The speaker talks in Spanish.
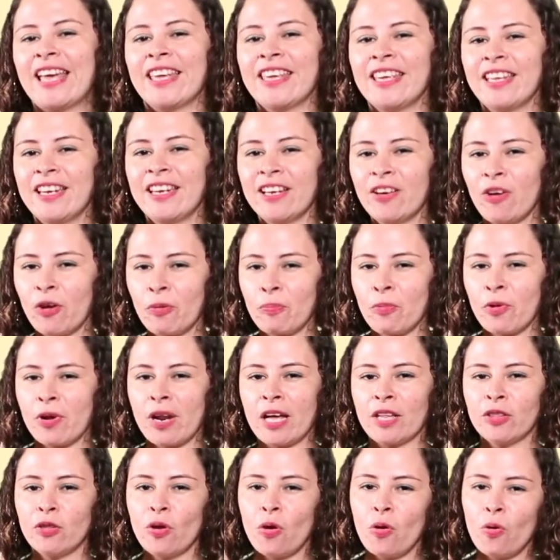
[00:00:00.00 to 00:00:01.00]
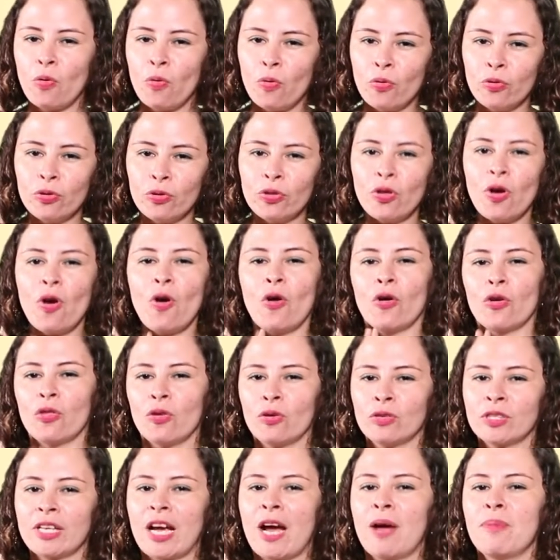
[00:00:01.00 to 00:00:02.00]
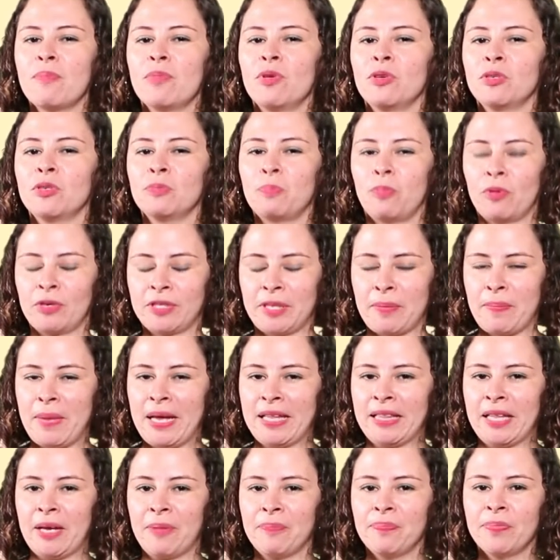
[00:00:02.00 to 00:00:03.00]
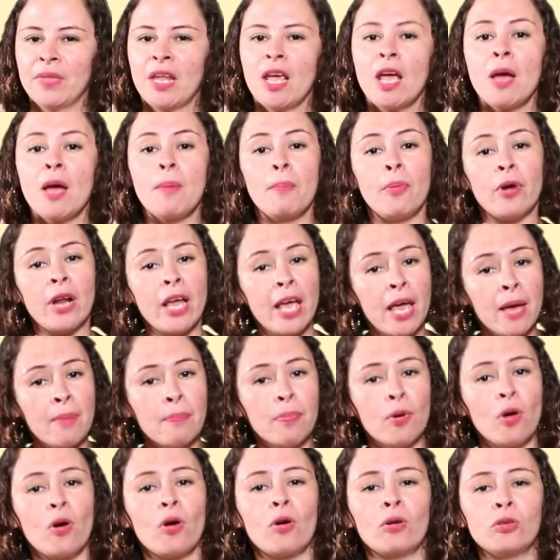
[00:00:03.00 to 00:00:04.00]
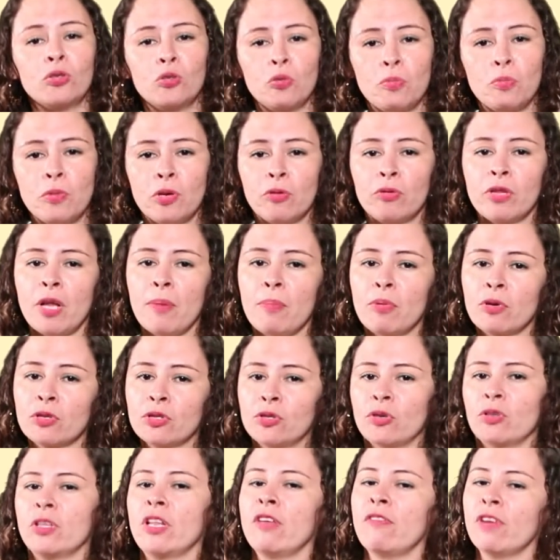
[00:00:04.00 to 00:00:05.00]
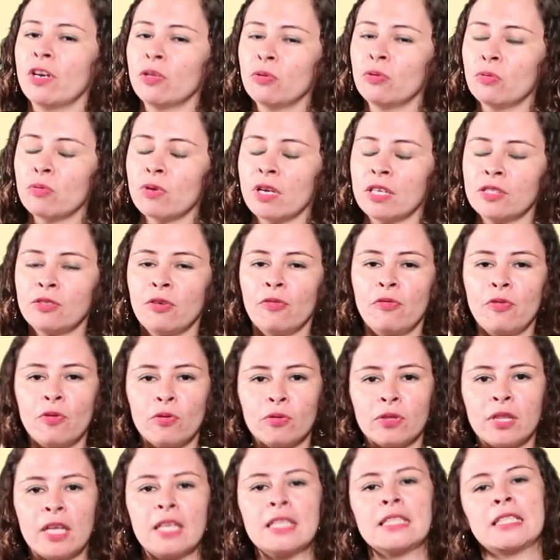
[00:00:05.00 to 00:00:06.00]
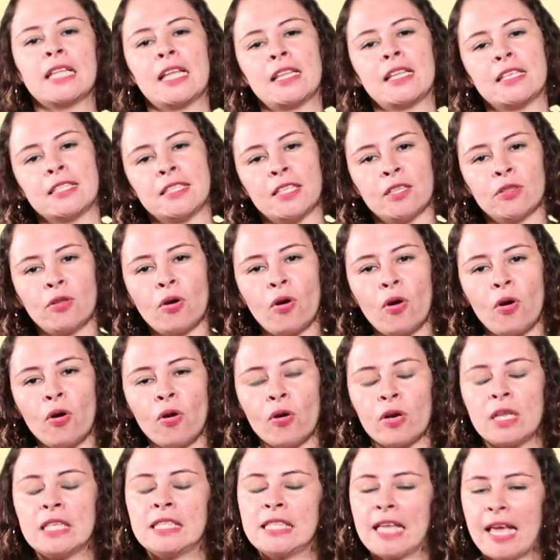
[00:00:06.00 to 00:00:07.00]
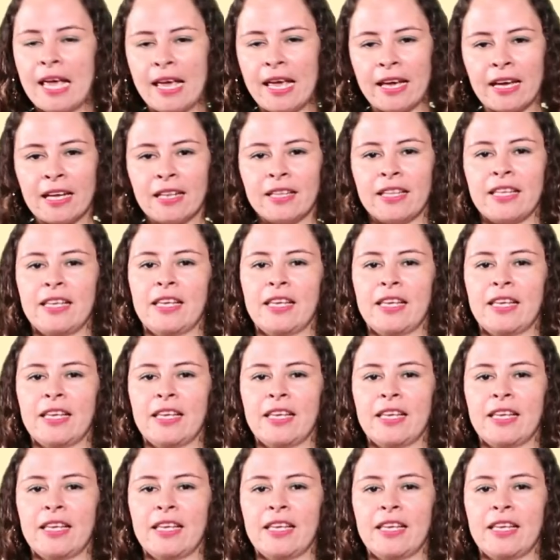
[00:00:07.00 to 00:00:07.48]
en ir incorporando uno o dos cambios por semana. Por ejemplo, consumir una porción de verduras o frutas de distintos colores en el